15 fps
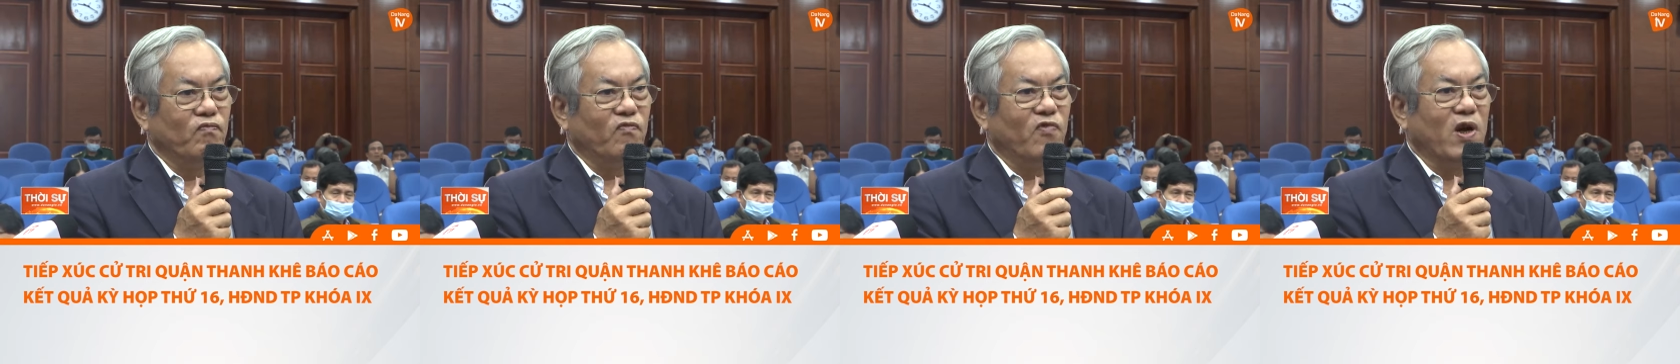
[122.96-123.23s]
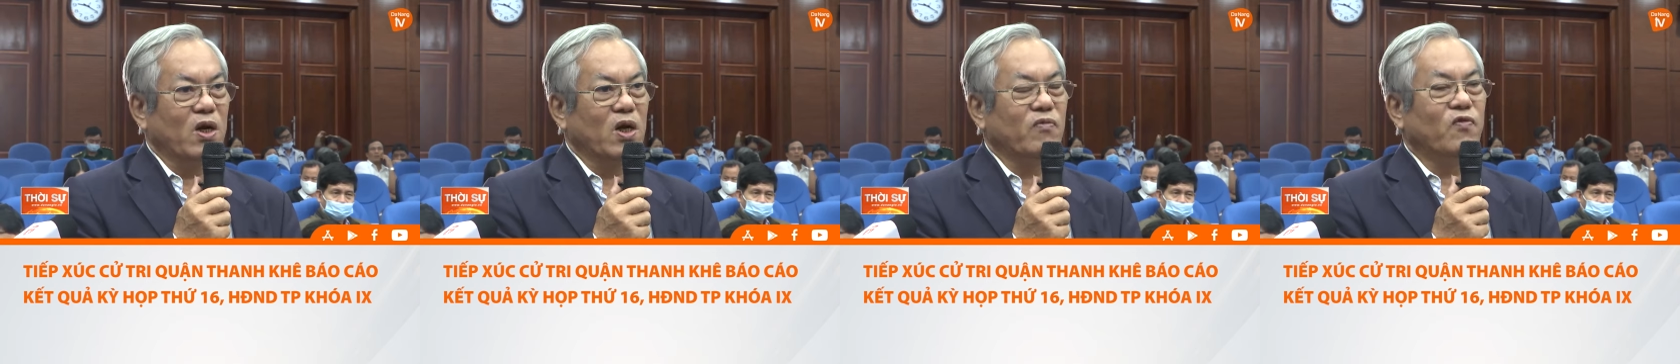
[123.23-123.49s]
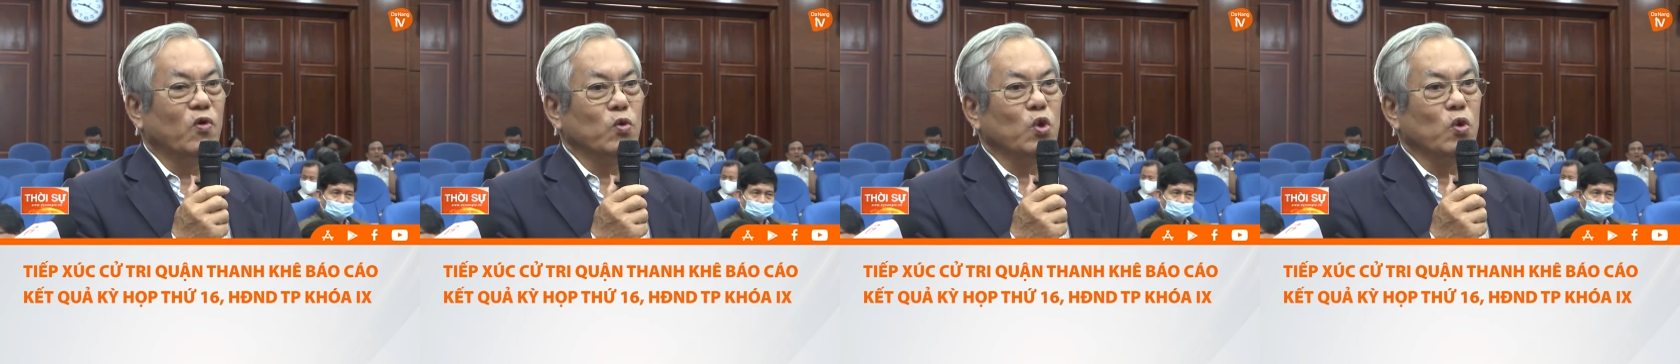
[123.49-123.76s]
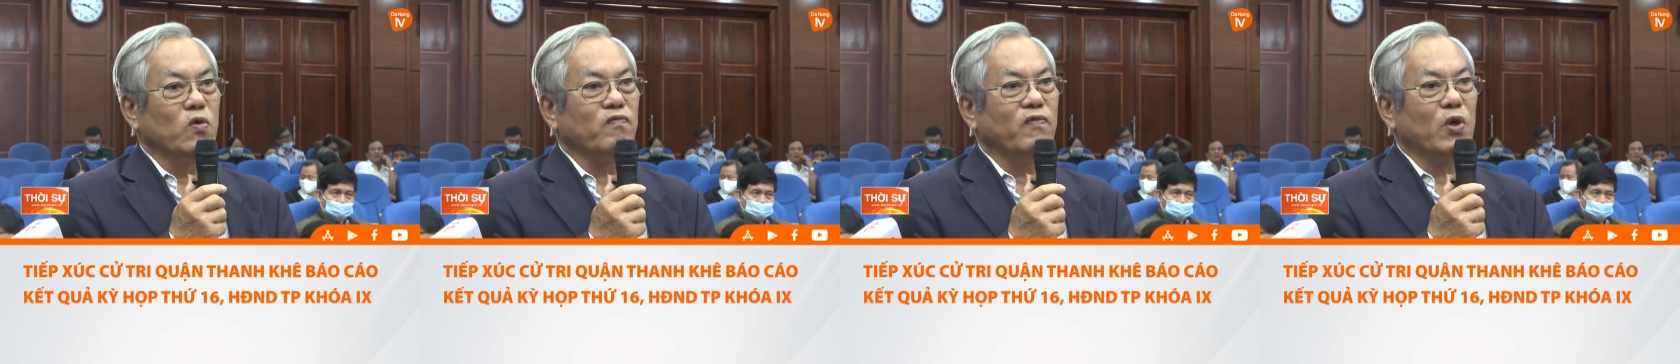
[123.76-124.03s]
và nó phụ
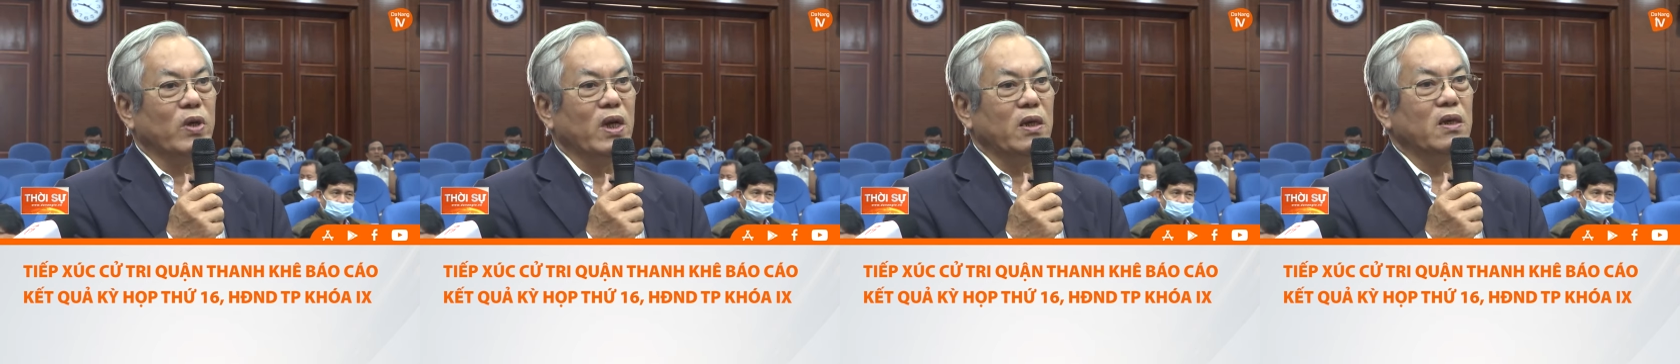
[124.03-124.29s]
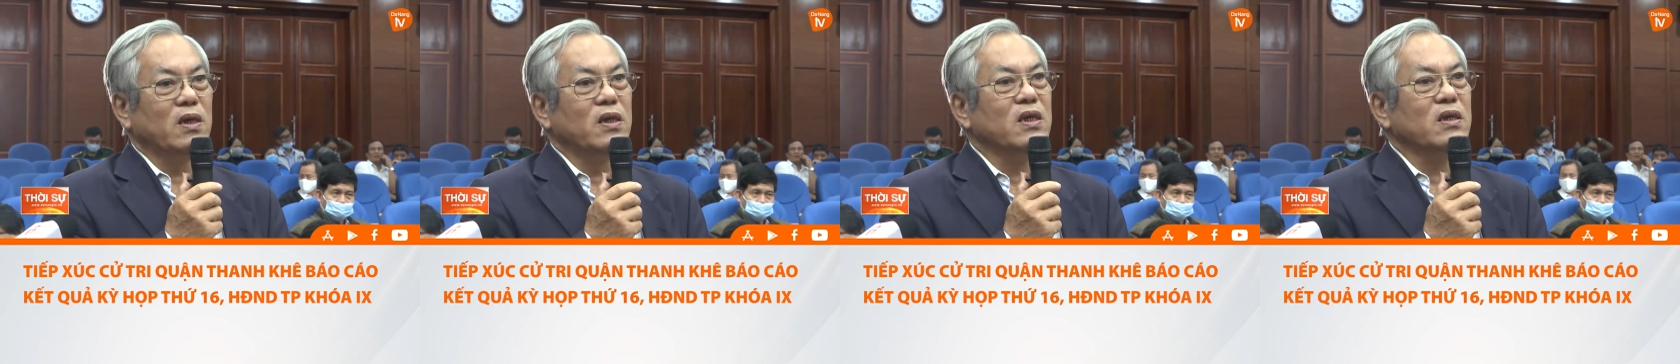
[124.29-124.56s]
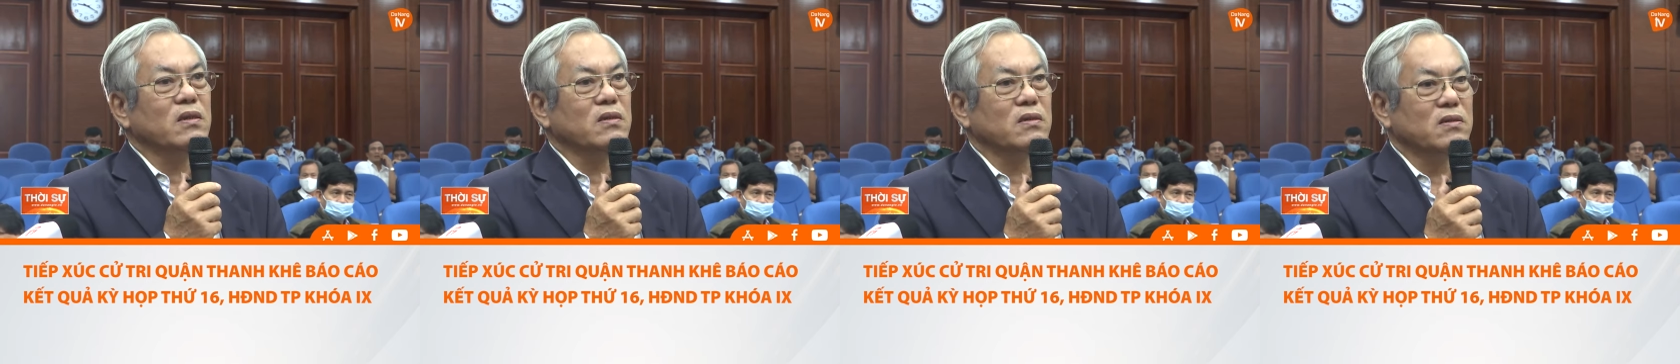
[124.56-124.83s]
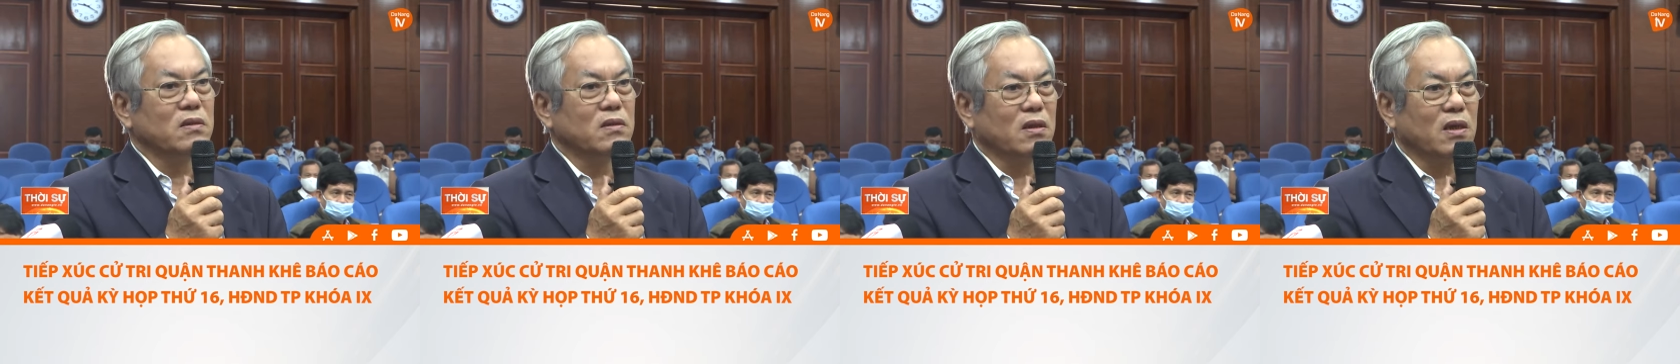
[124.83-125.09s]
thuộc vào định hướng
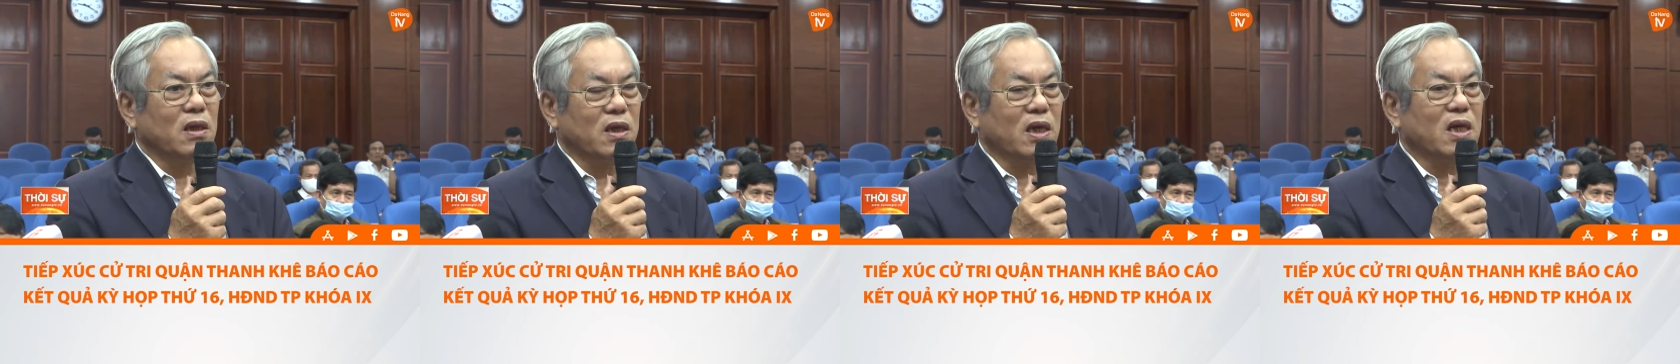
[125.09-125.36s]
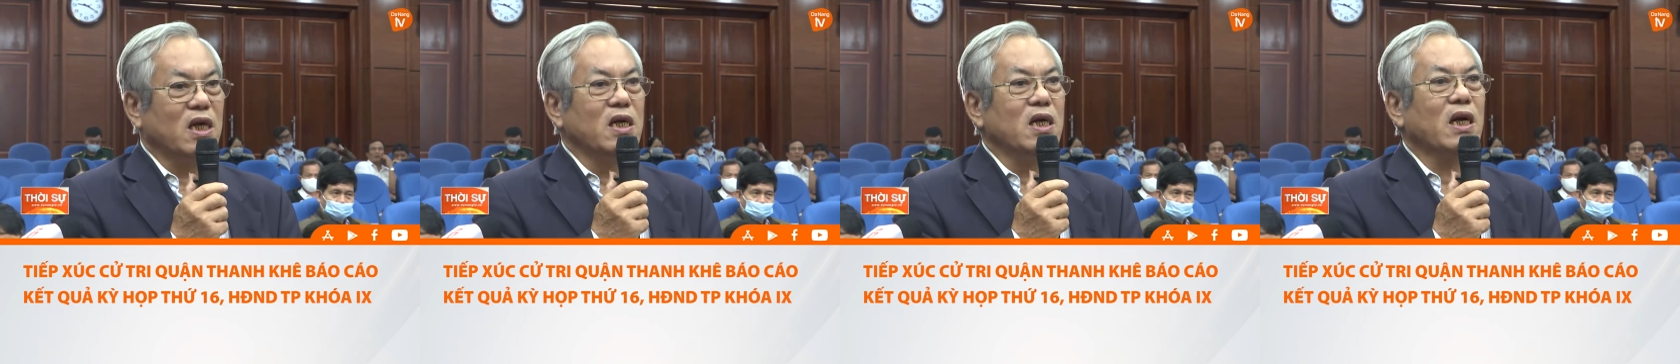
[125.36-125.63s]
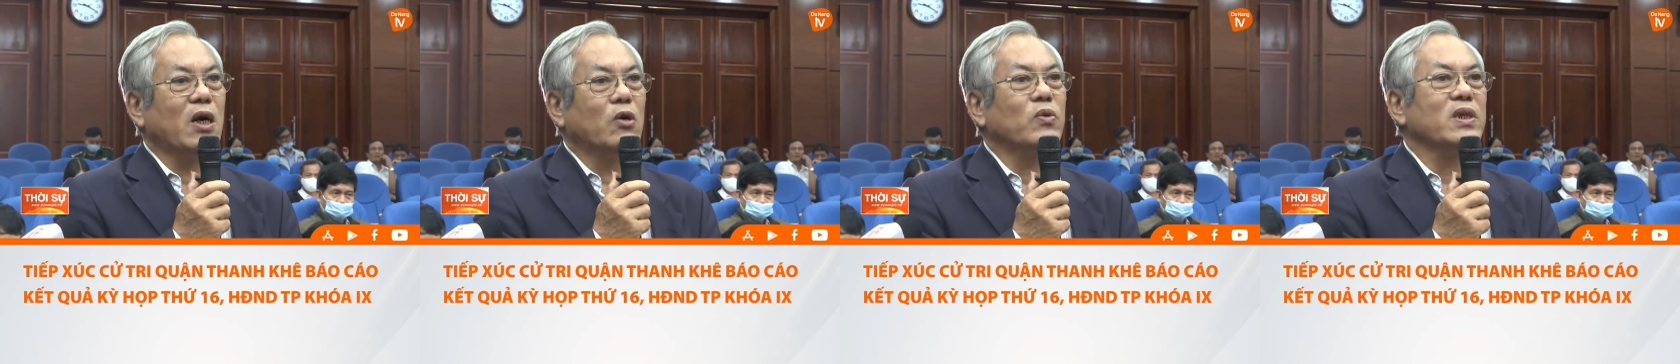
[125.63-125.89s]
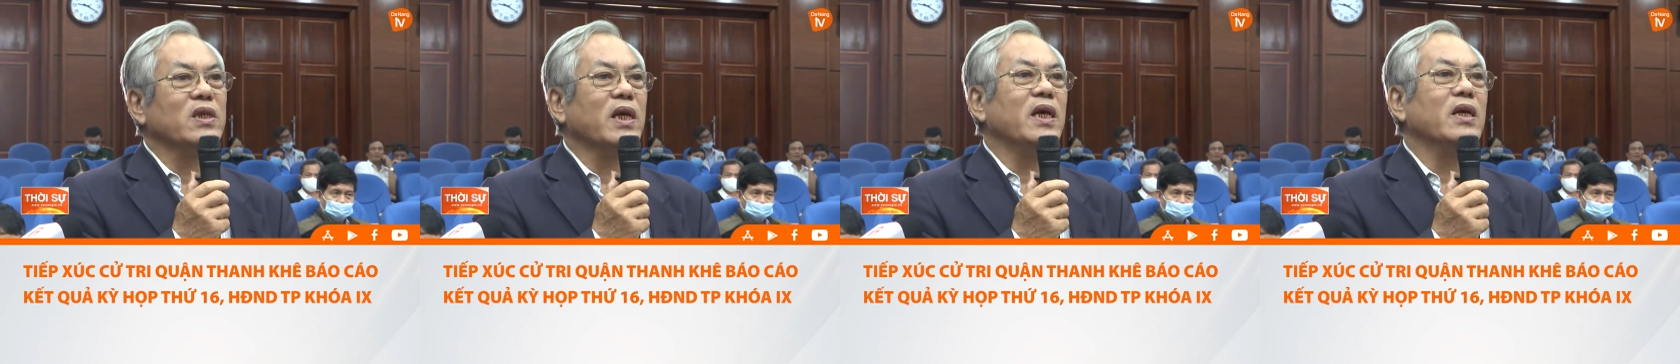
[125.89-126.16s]
cái cơ cấu
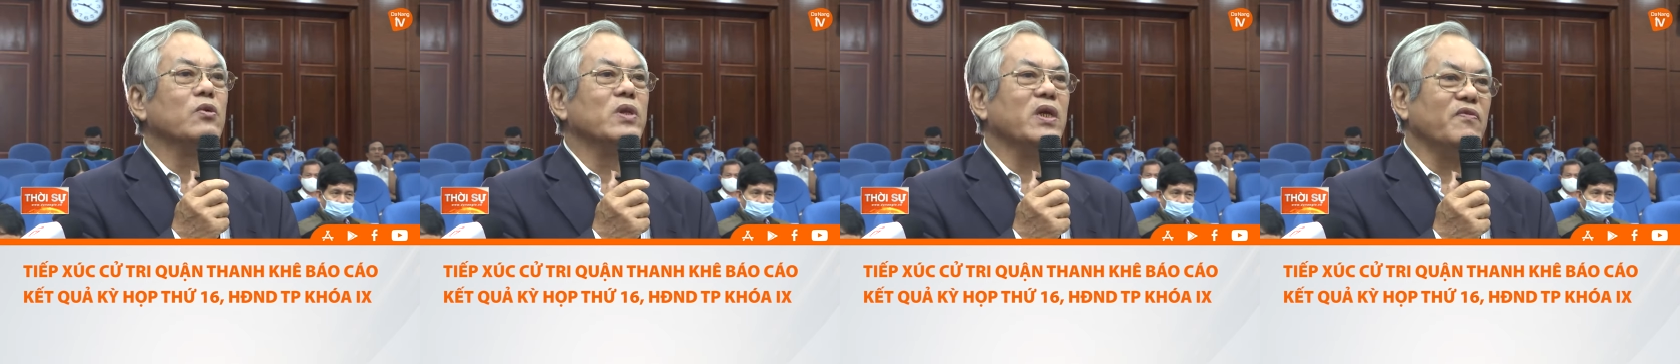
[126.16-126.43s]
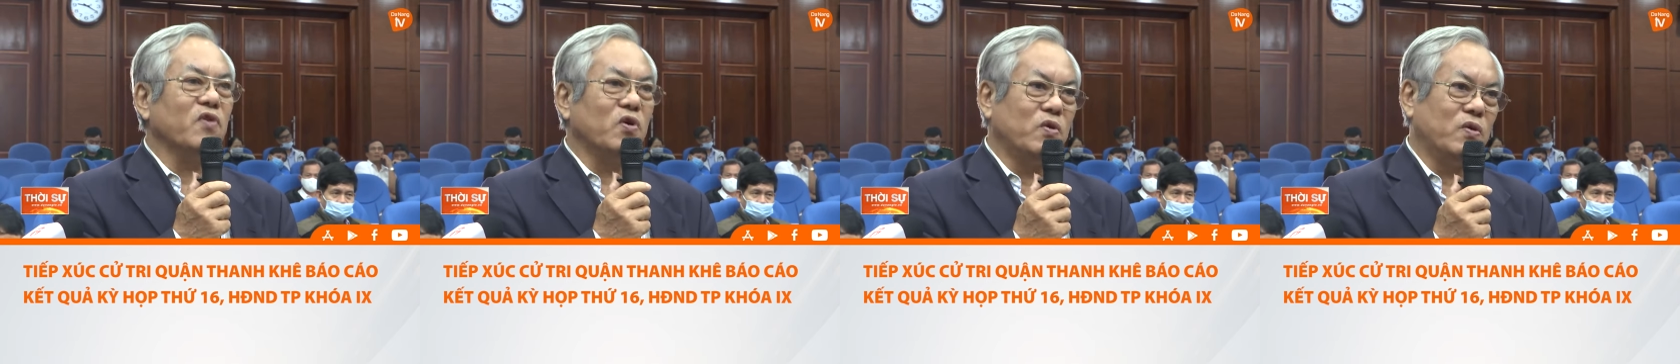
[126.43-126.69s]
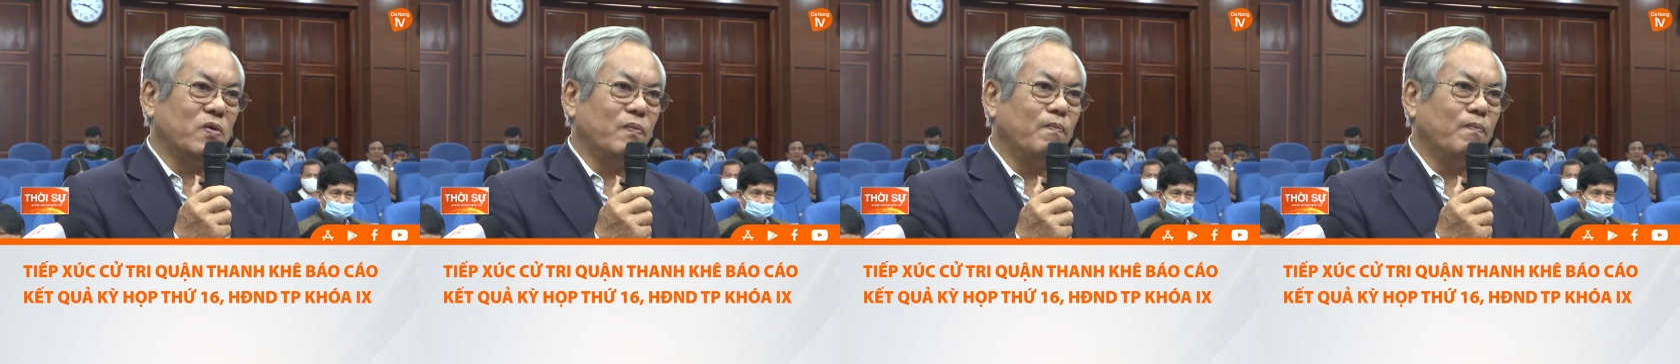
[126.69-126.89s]
kinh tế của thành phố